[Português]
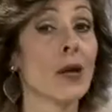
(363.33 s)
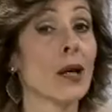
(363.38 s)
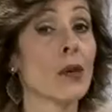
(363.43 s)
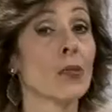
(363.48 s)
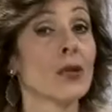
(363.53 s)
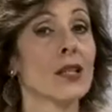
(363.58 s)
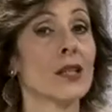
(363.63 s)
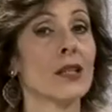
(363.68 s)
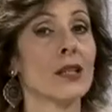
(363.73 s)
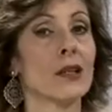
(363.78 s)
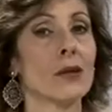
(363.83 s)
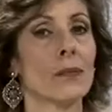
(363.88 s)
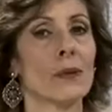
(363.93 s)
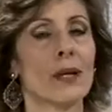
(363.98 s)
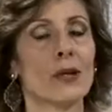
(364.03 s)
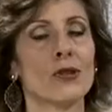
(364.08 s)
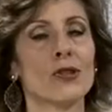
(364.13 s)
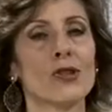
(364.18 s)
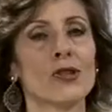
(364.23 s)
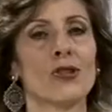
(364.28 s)
colaborando
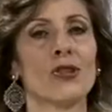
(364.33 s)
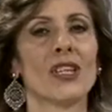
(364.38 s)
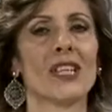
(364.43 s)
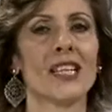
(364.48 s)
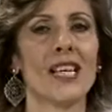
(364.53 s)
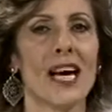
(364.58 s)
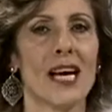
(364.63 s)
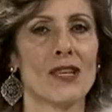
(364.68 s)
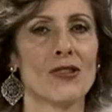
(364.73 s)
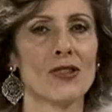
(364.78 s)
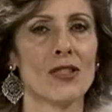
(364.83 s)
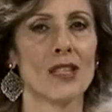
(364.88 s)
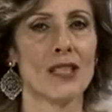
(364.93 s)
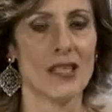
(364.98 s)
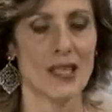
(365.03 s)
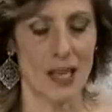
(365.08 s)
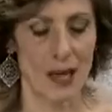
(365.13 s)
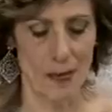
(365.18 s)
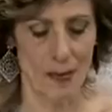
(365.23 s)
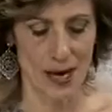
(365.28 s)
para a continuidade
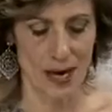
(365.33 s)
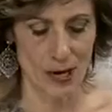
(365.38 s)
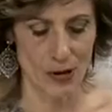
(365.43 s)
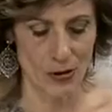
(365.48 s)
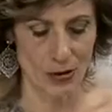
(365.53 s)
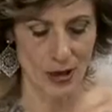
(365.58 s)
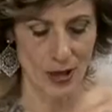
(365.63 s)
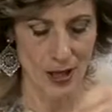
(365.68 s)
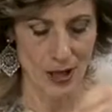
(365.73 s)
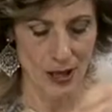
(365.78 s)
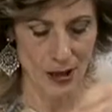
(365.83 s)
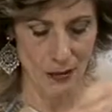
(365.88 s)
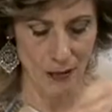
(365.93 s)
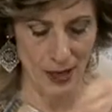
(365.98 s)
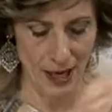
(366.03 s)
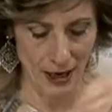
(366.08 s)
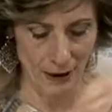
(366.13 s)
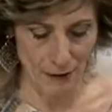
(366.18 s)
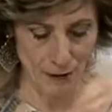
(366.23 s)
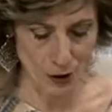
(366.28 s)
desse trabalho
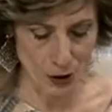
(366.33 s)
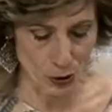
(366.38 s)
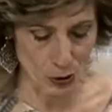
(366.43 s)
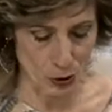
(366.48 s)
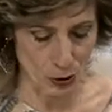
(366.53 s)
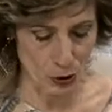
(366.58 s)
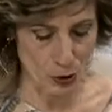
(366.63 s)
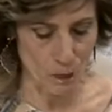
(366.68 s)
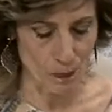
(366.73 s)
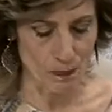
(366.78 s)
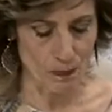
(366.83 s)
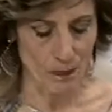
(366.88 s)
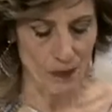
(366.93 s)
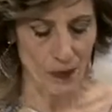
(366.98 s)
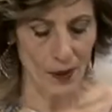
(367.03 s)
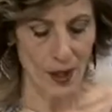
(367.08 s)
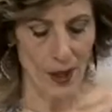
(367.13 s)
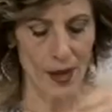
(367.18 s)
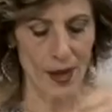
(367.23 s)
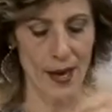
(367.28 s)
maravilhoso.
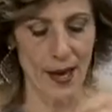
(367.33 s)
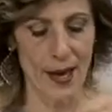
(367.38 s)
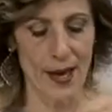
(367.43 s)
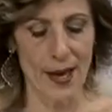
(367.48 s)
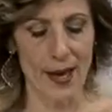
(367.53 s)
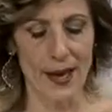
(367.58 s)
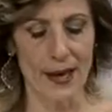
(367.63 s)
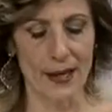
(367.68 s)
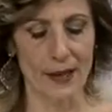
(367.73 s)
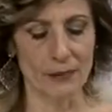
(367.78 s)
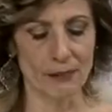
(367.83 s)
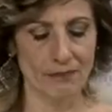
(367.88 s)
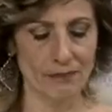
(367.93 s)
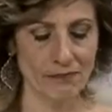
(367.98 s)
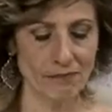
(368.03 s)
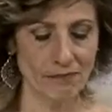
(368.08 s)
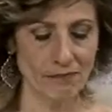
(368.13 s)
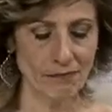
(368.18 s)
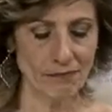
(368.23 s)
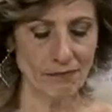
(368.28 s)
É...
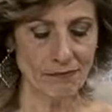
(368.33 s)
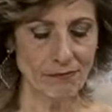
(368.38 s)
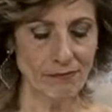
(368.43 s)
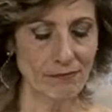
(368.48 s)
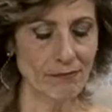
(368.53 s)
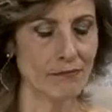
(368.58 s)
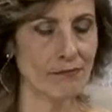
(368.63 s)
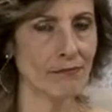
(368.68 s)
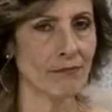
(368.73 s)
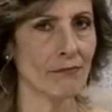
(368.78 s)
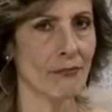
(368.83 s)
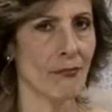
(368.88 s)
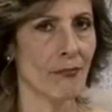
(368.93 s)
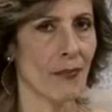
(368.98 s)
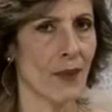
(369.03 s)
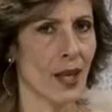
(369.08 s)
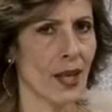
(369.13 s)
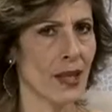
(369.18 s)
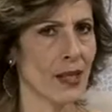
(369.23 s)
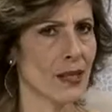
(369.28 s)

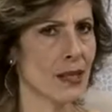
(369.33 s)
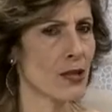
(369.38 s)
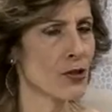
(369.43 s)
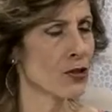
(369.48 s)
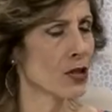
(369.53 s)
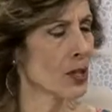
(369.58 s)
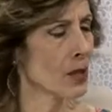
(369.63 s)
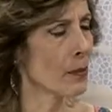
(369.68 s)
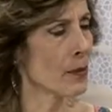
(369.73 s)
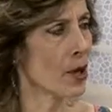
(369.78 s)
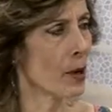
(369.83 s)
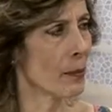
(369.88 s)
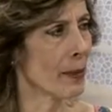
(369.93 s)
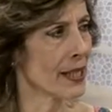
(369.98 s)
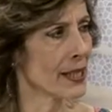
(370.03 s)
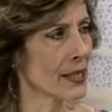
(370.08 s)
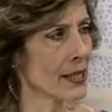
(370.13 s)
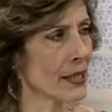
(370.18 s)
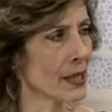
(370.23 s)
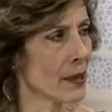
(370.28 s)
Existe também o
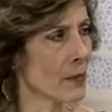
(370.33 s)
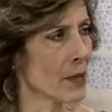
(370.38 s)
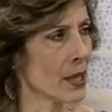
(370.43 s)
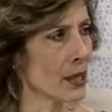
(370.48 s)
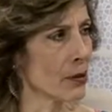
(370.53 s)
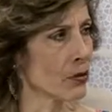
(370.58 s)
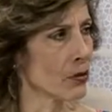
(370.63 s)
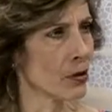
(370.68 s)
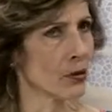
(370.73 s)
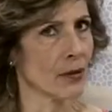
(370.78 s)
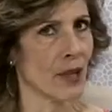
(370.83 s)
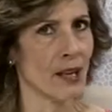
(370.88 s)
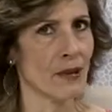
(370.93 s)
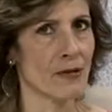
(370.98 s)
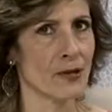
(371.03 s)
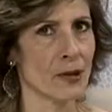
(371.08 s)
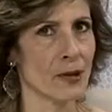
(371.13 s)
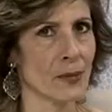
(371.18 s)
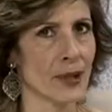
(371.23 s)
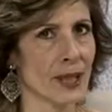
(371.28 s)
apadrinhamento, não é,
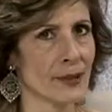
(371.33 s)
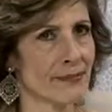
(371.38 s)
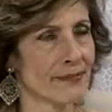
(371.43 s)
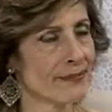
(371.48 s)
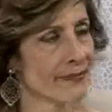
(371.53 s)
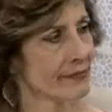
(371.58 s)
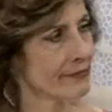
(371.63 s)
Vilma?